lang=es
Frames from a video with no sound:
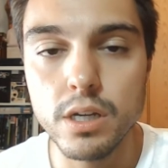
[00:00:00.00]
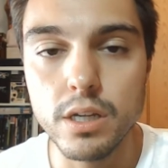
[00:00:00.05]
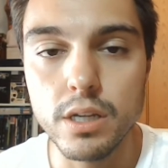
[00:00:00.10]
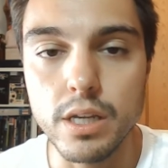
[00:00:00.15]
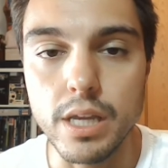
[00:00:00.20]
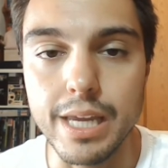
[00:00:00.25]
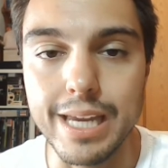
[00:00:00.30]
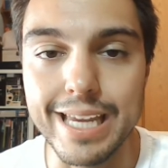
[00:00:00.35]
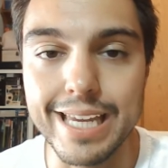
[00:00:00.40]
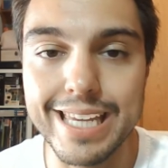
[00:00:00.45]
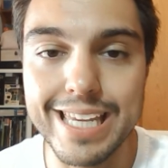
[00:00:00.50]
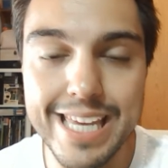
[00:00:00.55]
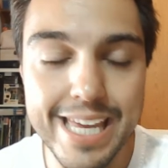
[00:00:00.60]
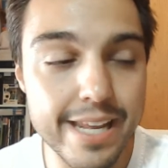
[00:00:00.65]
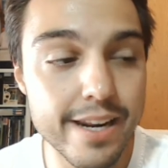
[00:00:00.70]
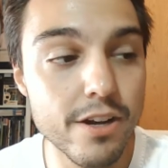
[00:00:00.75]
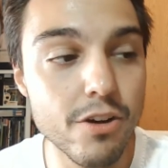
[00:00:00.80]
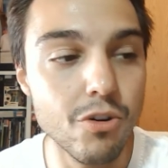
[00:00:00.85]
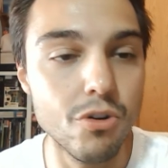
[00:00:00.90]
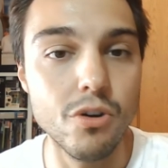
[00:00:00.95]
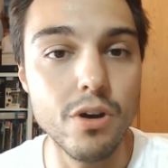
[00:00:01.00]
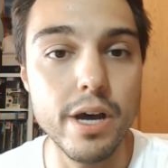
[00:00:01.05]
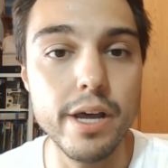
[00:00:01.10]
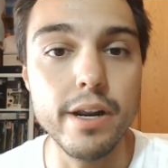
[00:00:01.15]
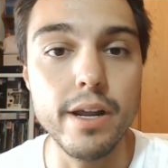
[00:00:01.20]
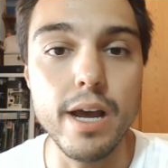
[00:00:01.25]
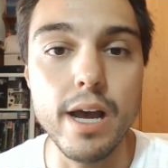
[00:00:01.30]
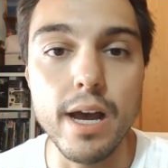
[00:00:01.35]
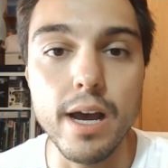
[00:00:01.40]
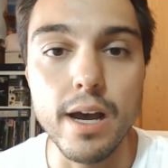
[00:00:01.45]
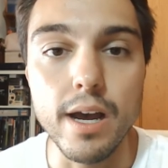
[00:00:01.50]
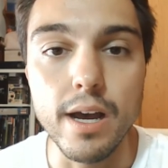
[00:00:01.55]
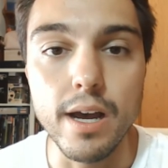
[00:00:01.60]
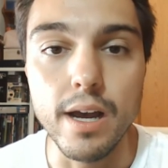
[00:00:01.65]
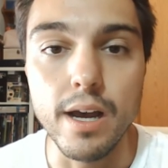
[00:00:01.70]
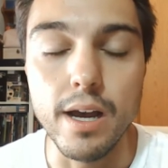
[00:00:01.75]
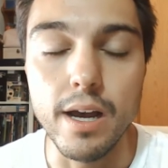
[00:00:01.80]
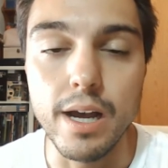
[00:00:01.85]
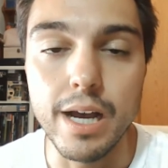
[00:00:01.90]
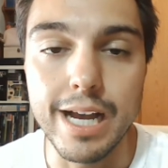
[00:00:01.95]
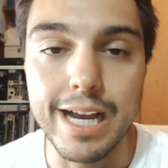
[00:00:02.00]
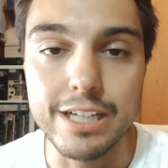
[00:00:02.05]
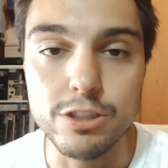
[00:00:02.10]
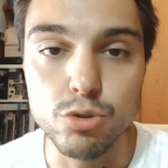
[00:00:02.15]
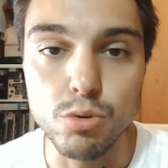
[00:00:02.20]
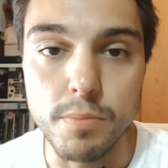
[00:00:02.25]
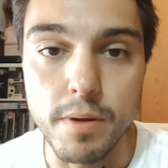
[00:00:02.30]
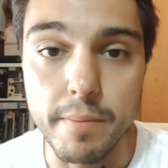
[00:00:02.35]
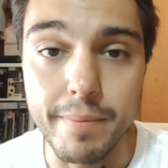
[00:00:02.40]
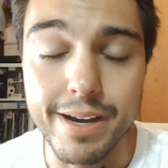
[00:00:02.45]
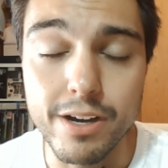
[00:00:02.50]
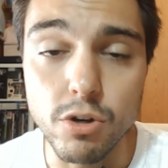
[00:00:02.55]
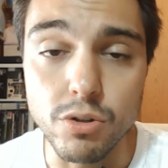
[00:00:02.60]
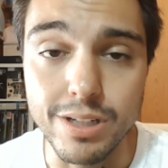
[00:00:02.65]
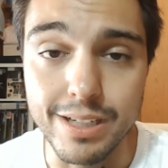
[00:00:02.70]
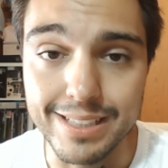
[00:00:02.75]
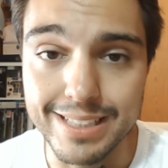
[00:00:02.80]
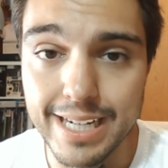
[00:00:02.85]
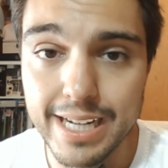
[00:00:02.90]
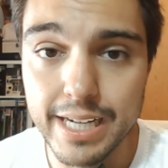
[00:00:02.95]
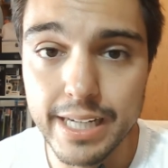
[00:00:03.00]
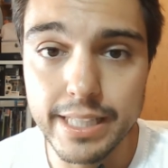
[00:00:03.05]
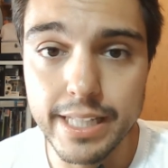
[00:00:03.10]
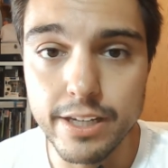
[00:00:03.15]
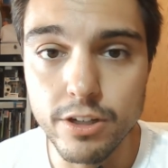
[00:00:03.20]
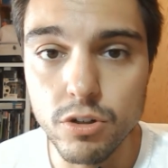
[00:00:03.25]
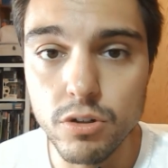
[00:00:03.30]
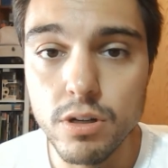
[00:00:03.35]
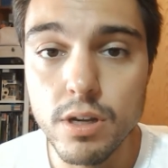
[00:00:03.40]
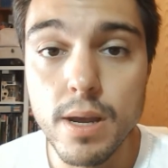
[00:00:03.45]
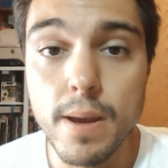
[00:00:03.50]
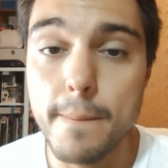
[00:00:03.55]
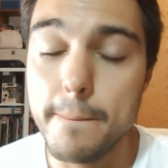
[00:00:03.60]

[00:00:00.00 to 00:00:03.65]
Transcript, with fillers: que quiere colocar a, Superman con el traje negro,